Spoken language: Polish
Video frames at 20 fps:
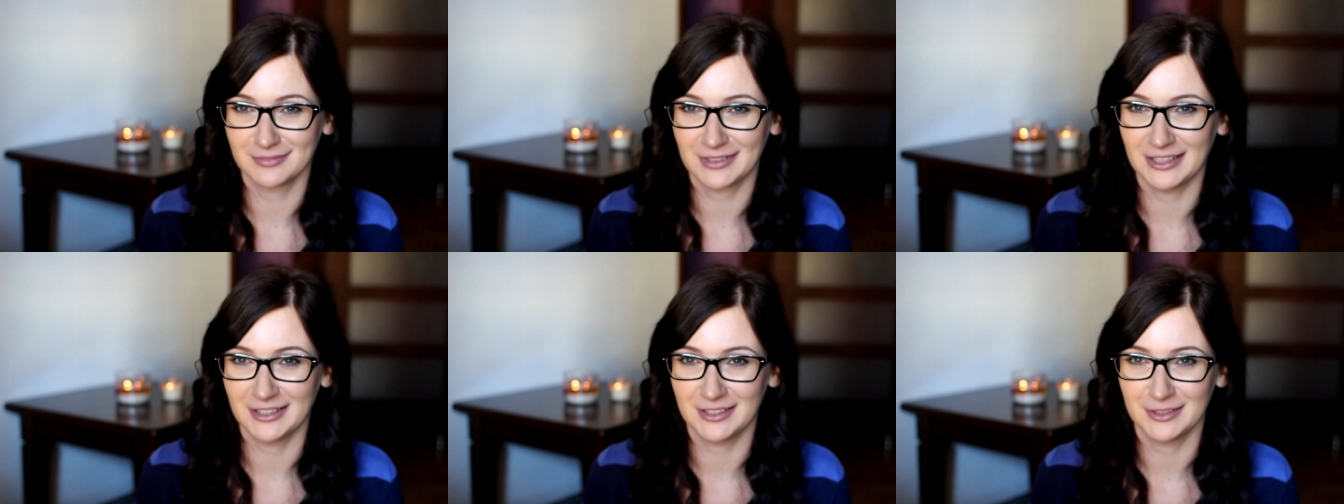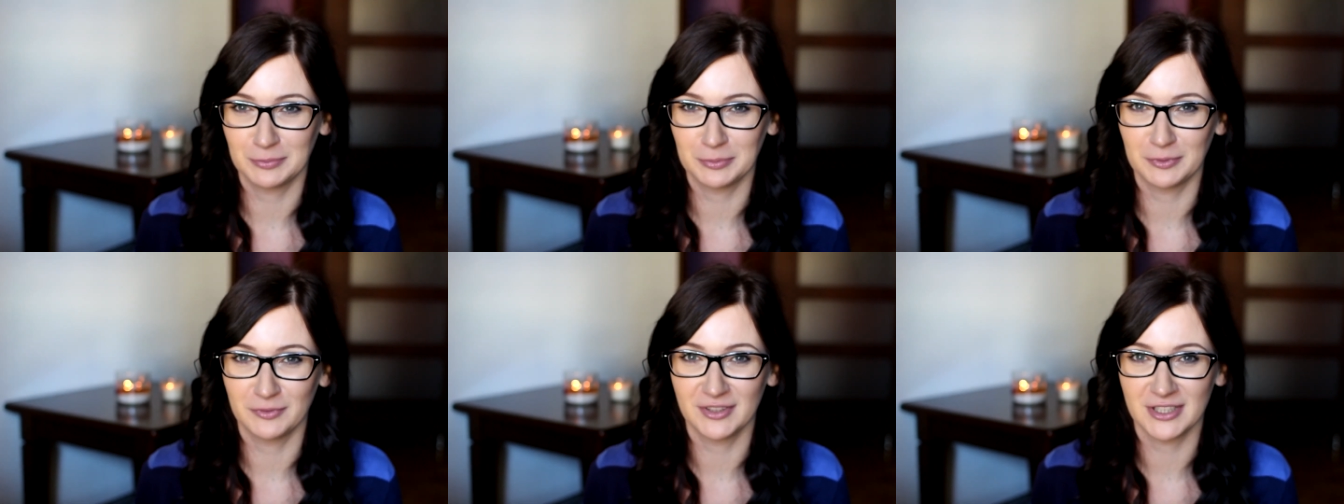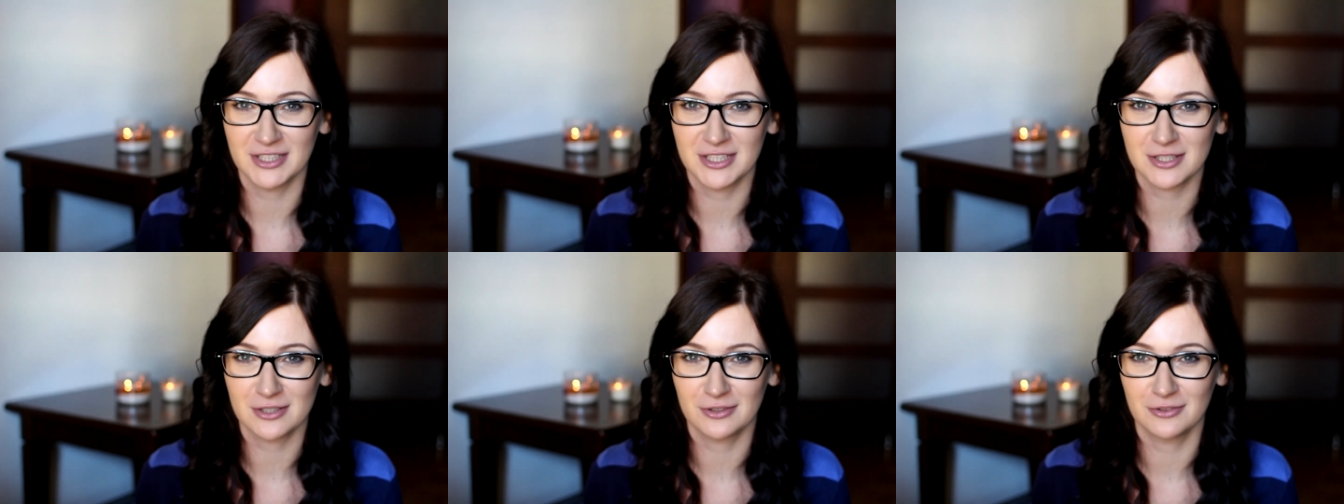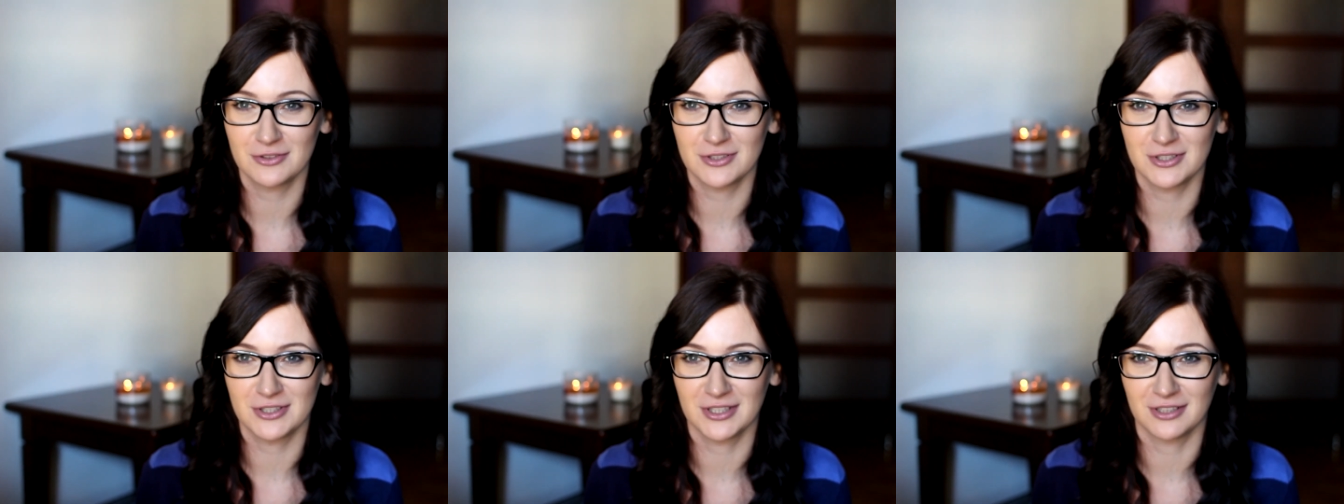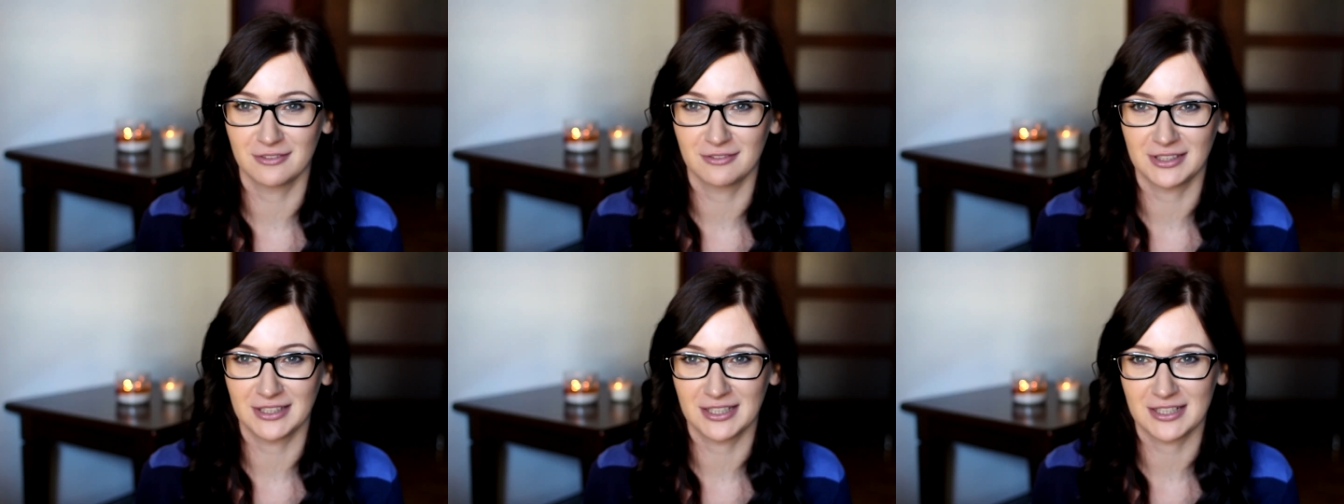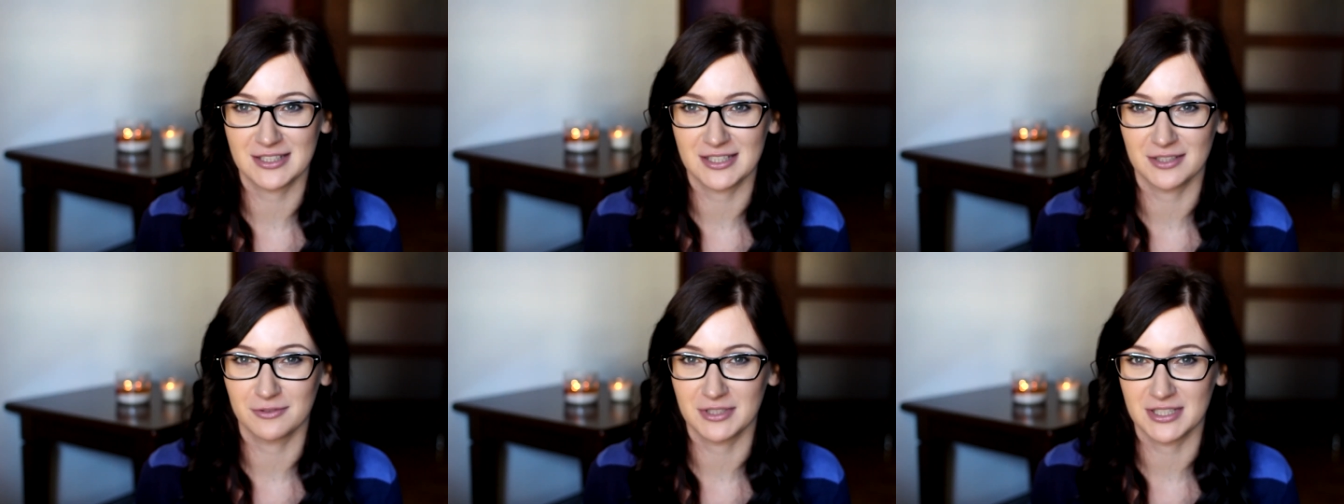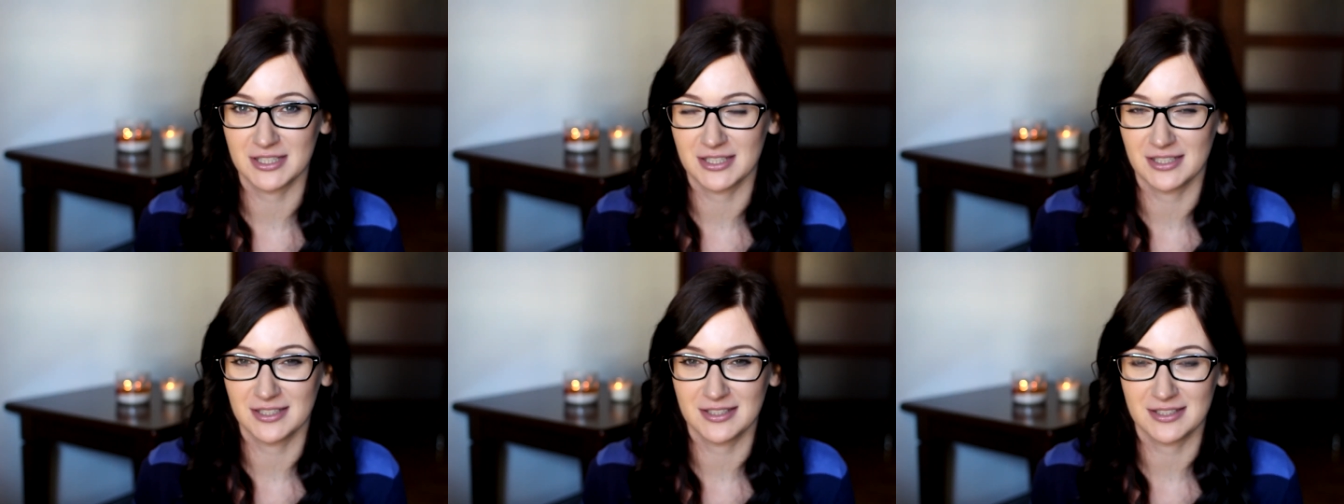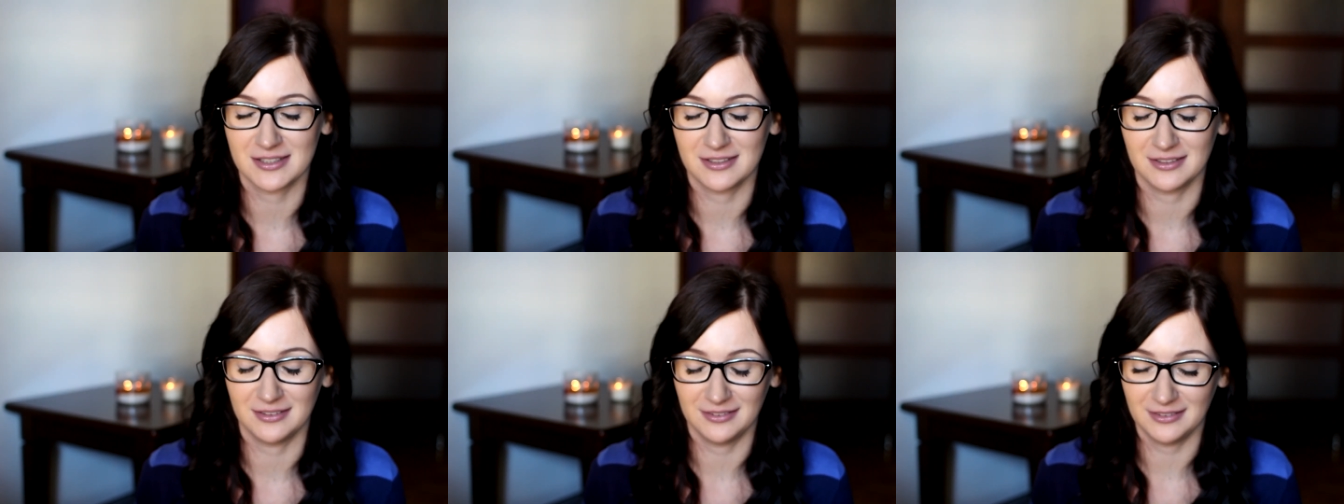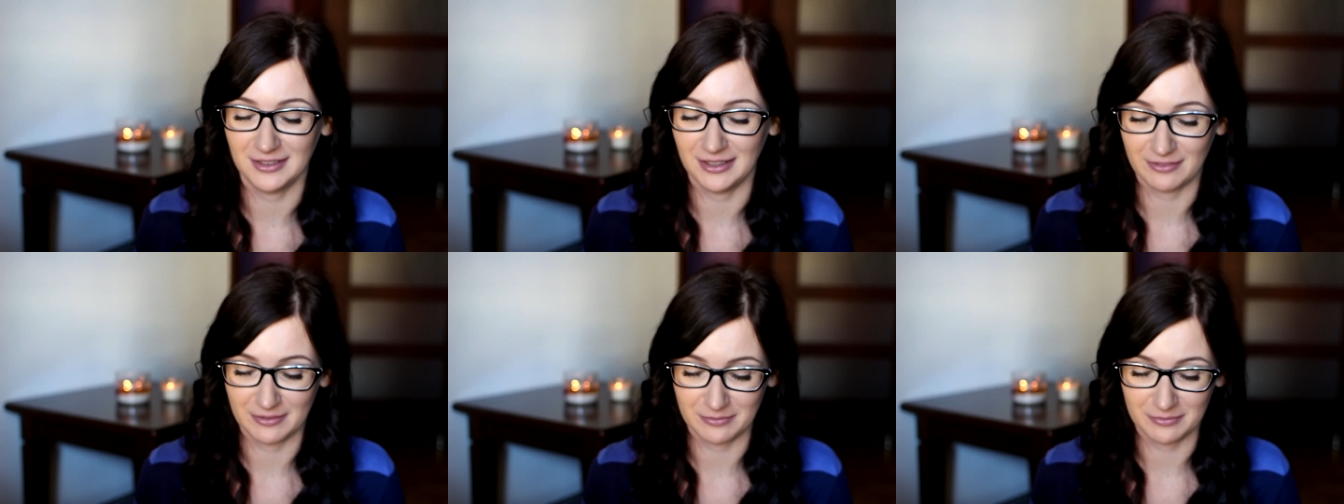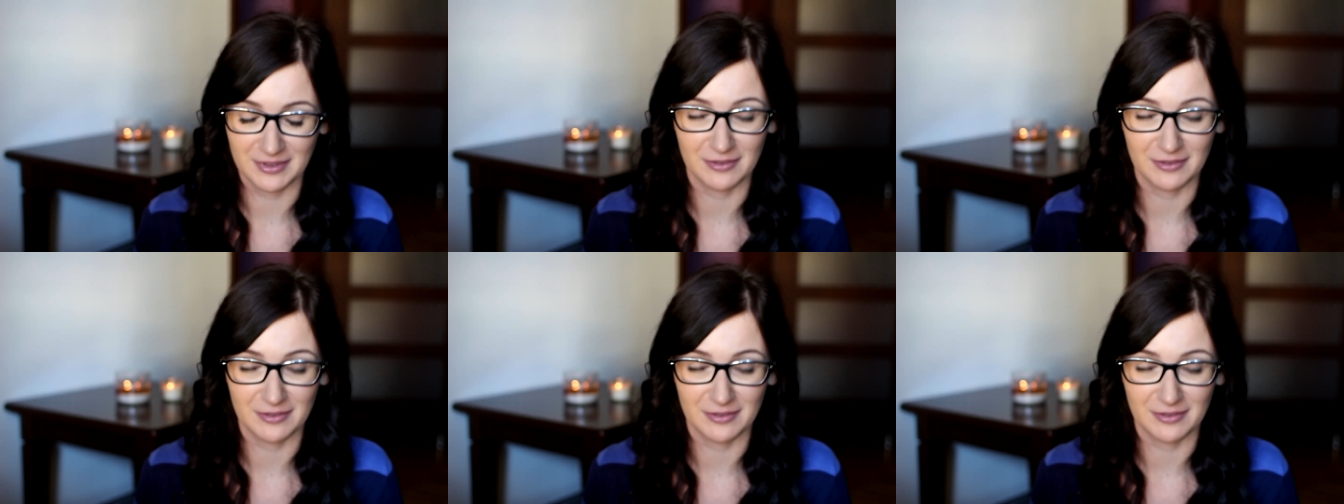kiedyś powinna się skończyć, a ona tak cały czas jest i nie wiem,